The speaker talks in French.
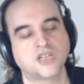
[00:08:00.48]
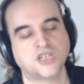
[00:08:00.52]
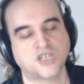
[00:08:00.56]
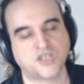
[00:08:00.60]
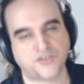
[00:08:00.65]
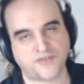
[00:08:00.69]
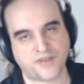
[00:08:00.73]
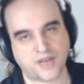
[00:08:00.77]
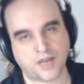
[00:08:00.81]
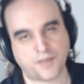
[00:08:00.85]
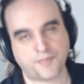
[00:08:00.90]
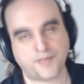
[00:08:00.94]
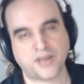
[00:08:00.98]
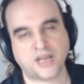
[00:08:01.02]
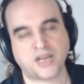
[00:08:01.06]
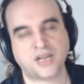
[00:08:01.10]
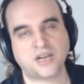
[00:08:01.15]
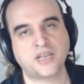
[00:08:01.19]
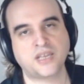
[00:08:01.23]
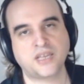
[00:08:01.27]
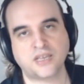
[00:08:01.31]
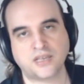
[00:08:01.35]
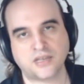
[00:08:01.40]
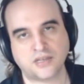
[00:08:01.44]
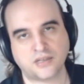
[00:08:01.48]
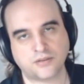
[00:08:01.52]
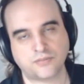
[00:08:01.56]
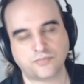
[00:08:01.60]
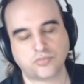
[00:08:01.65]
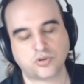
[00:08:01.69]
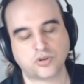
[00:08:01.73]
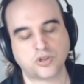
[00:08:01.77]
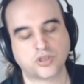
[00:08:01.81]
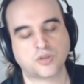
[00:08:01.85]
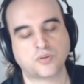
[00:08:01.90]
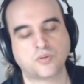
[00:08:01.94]
je vais en reparler
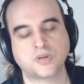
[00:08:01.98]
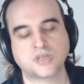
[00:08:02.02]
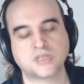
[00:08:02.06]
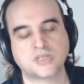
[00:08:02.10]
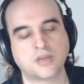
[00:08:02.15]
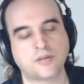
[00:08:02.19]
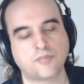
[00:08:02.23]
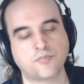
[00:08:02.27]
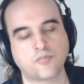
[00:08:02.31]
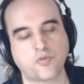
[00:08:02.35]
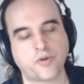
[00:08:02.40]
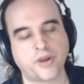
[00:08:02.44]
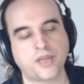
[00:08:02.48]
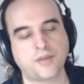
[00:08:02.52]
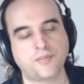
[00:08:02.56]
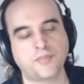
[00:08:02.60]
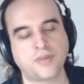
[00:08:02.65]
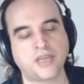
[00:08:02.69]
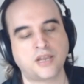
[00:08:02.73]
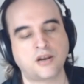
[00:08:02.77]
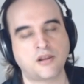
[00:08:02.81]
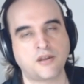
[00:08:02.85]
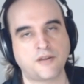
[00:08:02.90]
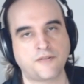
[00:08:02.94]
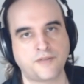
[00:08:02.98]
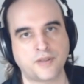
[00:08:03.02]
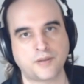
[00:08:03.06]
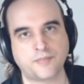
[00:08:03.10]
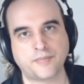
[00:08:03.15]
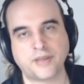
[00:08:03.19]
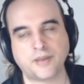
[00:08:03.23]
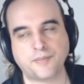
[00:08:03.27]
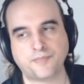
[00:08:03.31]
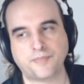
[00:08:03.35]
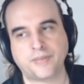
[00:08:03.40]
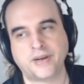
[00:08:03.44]
pour le troisième point, mais le film
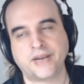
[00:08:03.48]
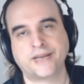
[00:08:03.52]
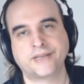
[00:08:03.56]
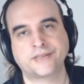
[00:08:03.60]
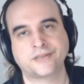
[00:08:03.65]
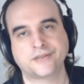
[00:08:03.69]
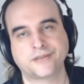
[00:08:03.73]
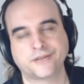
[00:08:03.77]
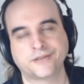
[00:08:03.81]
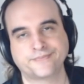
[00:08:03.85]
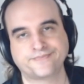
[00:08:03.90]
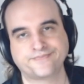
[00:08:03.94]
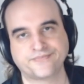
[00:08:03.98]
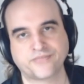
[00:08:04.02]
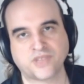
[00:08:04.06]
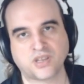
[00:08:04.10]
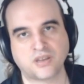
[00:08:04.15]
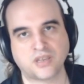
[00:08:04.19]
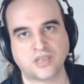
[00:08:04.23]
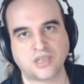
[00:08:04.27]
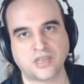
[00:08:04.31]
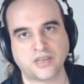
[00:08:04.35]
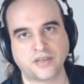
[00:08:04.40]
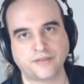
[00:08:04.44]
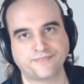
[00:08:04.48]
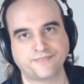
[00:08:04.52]
est plate. Ok.